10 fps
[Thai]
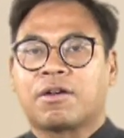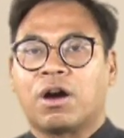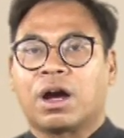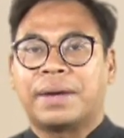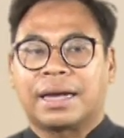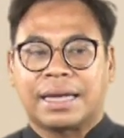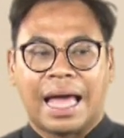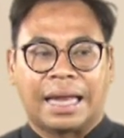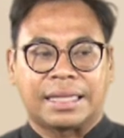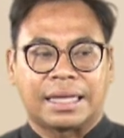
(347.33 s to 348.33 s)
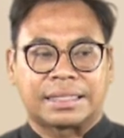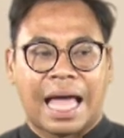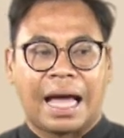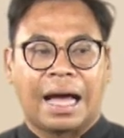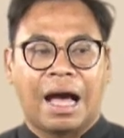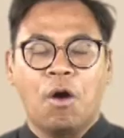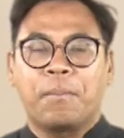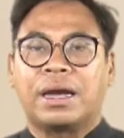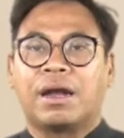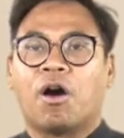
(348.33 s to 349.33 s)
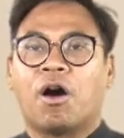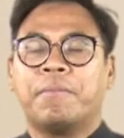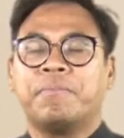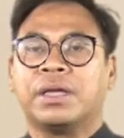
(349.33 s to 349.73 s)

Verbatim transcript: กองกำลังทหารต่างๆ เข้าไปล้อม